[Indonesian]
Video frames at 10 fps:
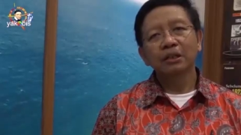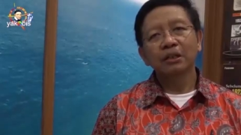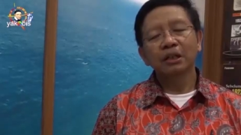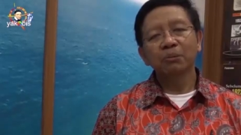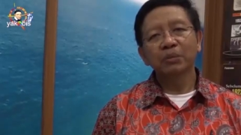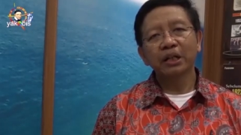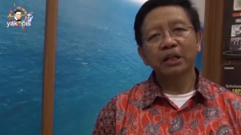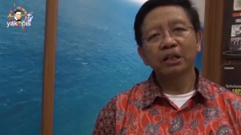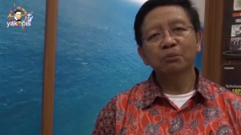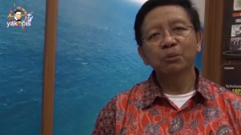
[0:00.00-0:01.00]
dengan
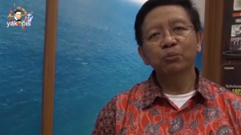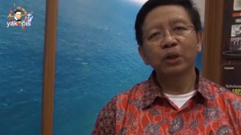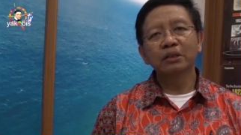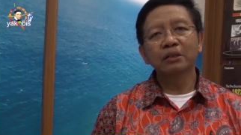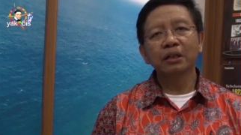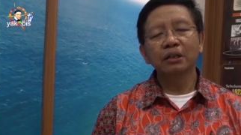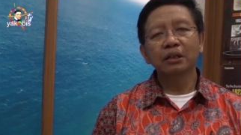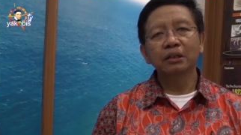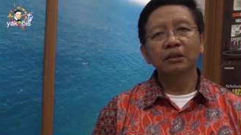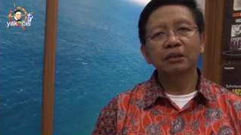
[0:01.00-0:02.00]
mereka membuat
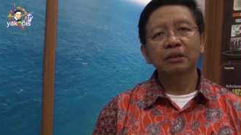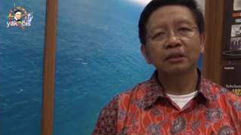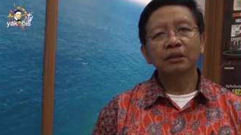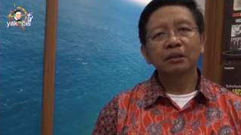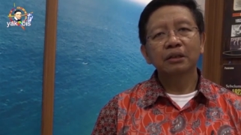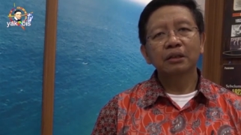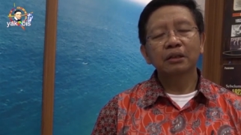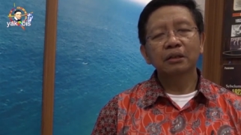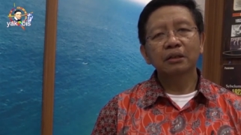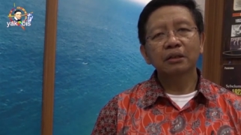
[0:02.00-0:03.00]
saya
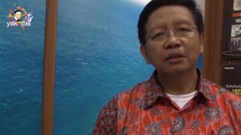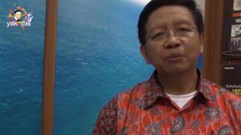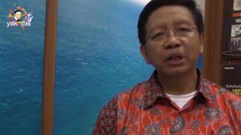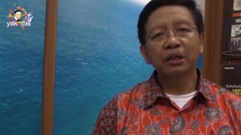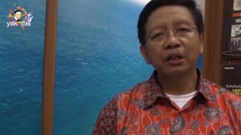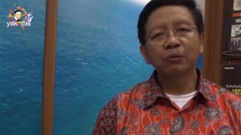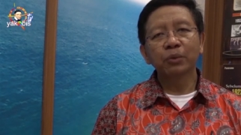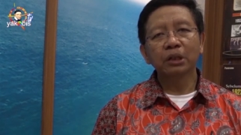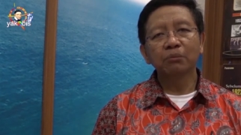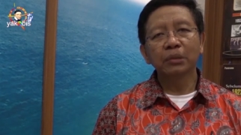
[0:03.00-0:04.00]
uh, semakin
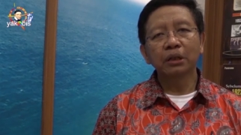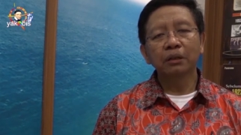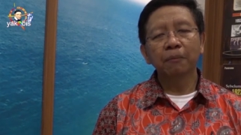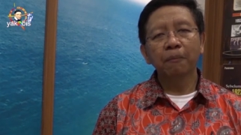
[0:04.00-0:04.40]
berkembang.